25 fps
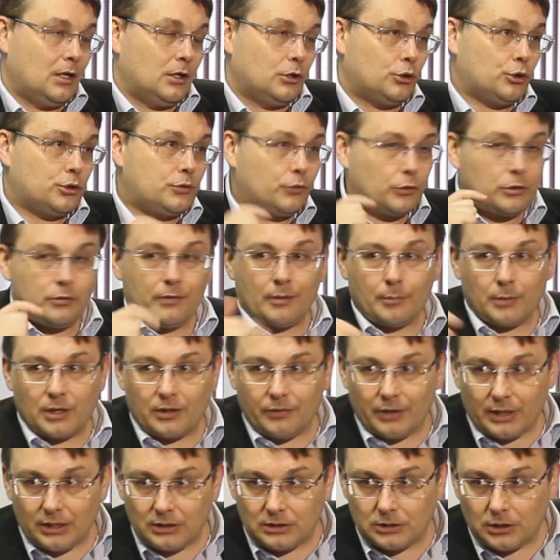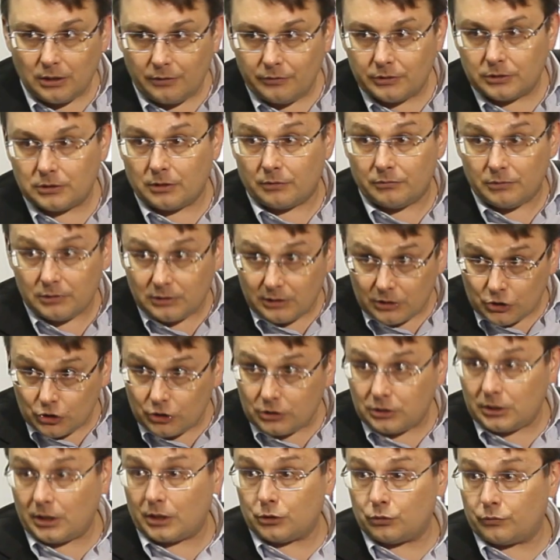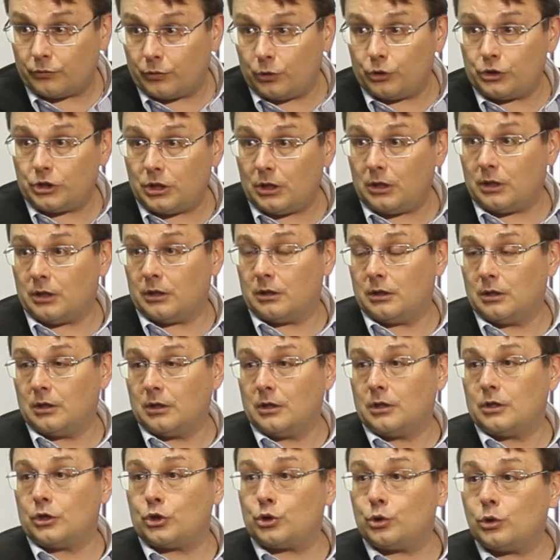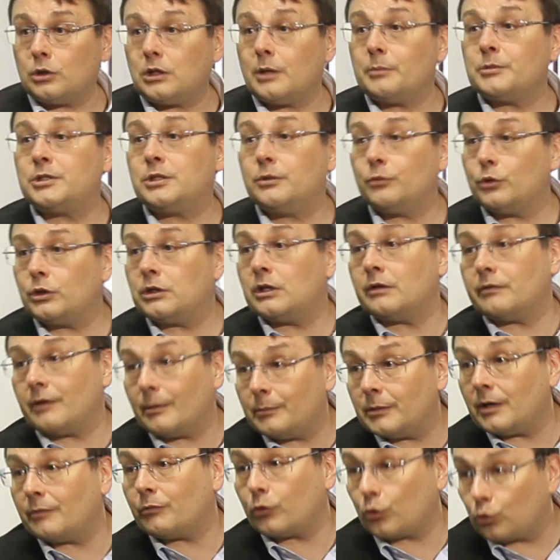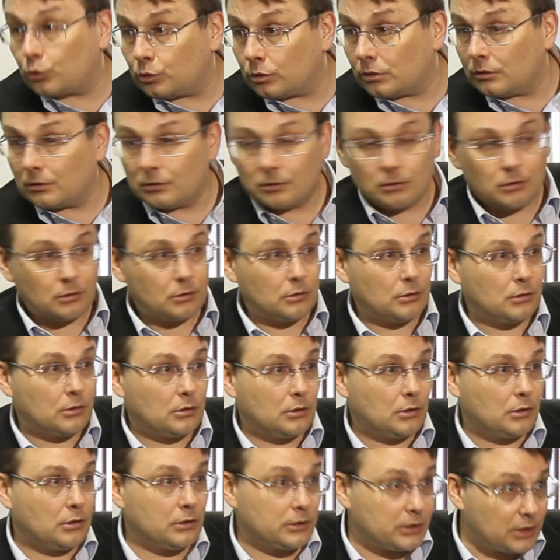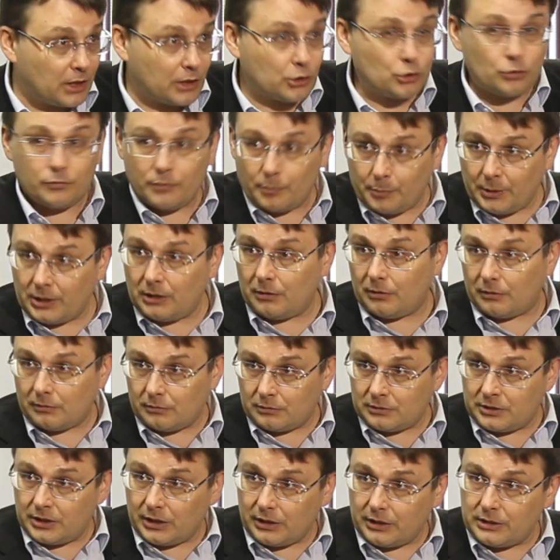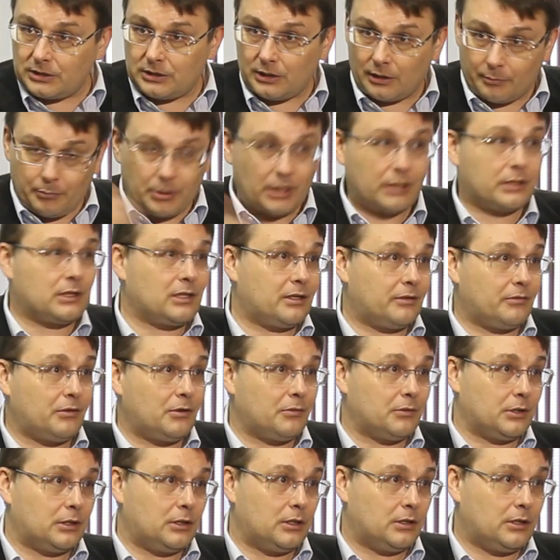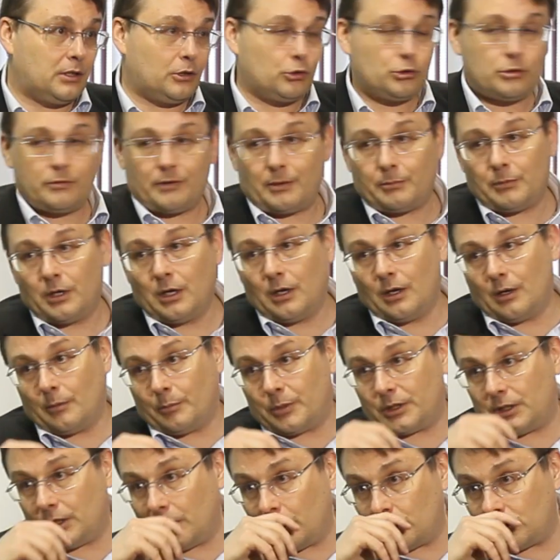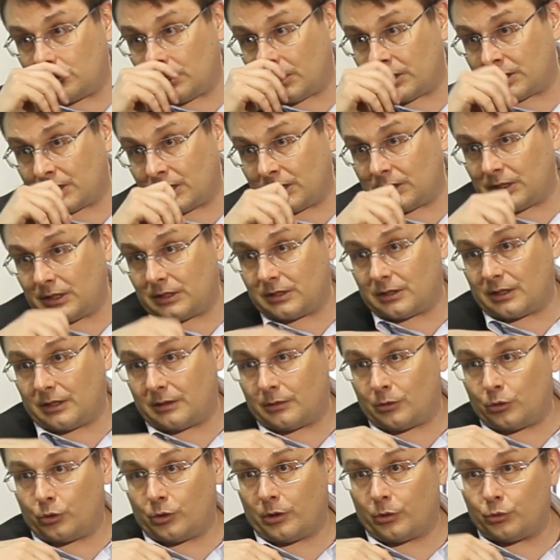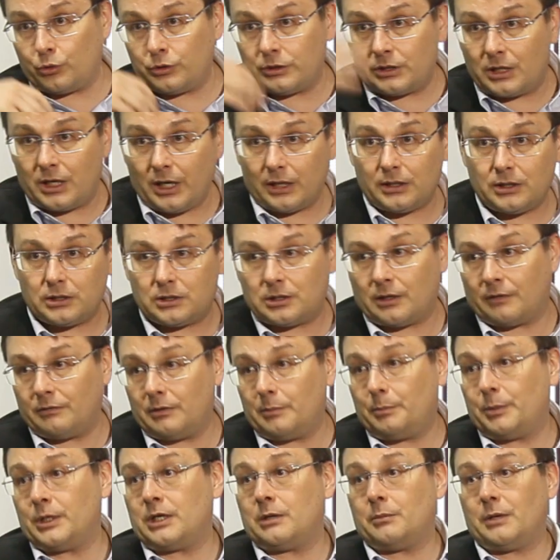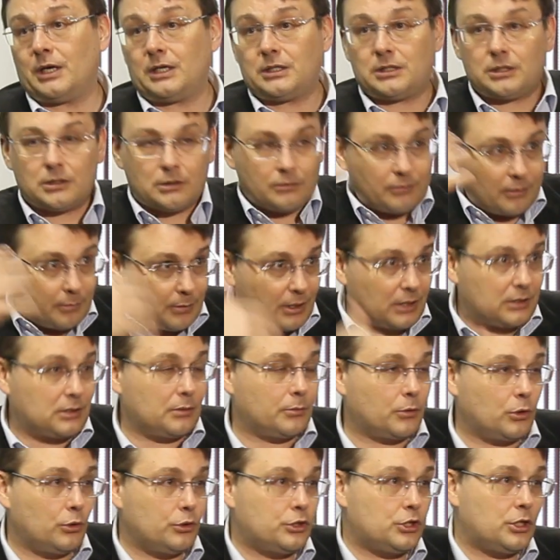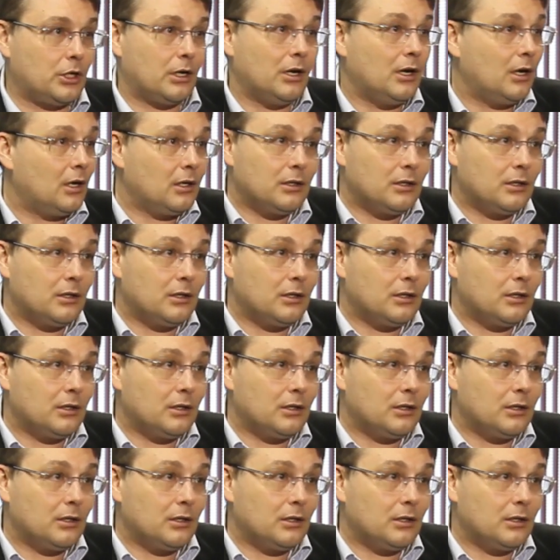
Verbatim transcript: То есть вот вам говорит телевизор, вы должны сразу включили, что там сегодня вам наврут. И сразу вы делаете обратные выводы. Да? То есть вам пытаются рассказать какую-нибудь гадость, а вы понимаете это в обратном ключе.